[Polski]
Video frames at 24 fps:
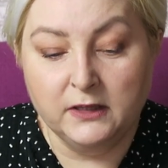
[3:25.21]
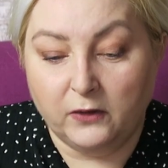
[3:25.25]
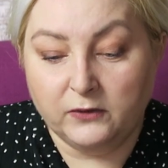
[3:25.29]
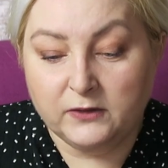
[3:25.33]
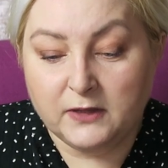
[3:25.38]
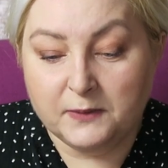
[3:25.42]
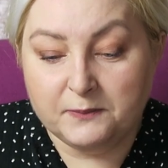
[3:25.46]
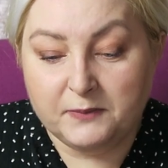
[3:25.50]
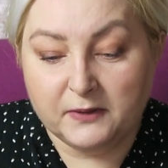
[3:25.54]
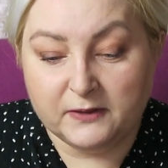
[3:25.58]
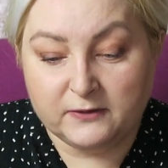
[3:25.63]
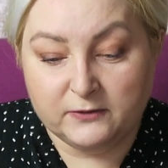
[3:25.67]

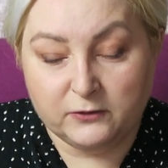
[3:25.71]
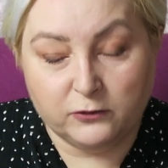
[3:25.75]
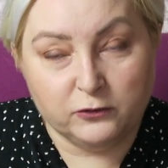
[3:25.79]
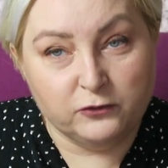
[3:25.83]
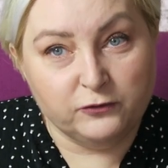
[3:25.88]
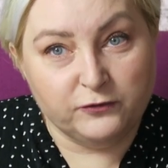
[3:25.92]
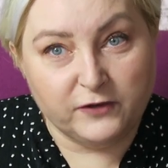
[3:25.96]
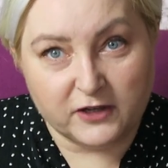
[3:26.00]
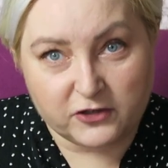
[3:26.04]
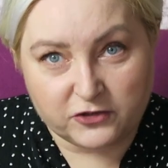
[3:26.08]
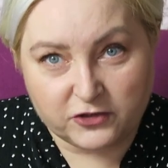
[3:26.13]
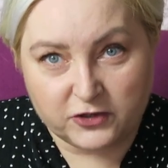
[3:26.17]
Ona bardzo
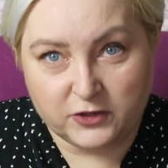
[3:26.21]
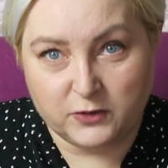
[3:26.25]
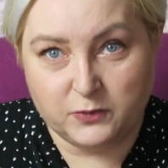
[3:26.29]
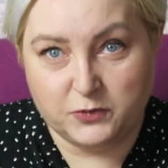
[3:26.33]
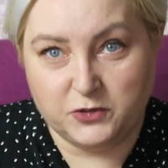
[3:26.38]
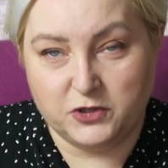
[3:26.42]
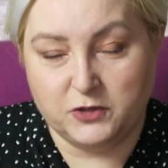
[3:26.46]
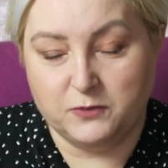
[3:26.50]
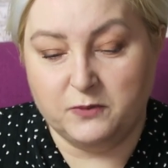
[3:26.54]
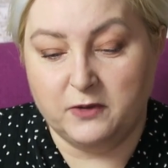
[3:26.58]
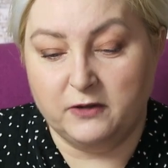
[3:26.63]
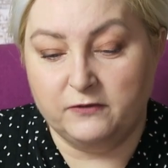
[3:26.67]
odważnie
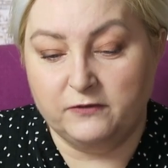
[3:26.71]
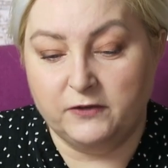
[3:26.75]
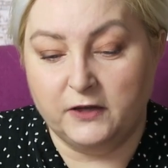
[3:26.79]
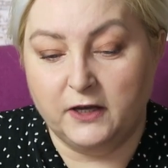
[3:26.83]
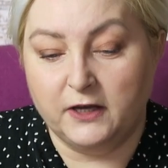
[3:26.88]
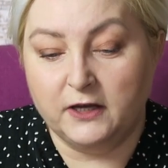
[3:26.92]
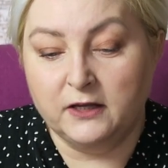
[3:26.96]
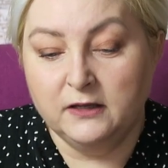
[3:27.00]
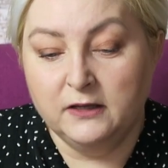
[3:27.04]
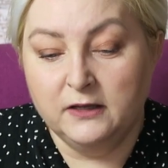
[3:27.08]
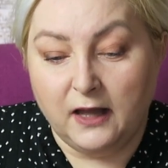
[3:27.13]
przemawia,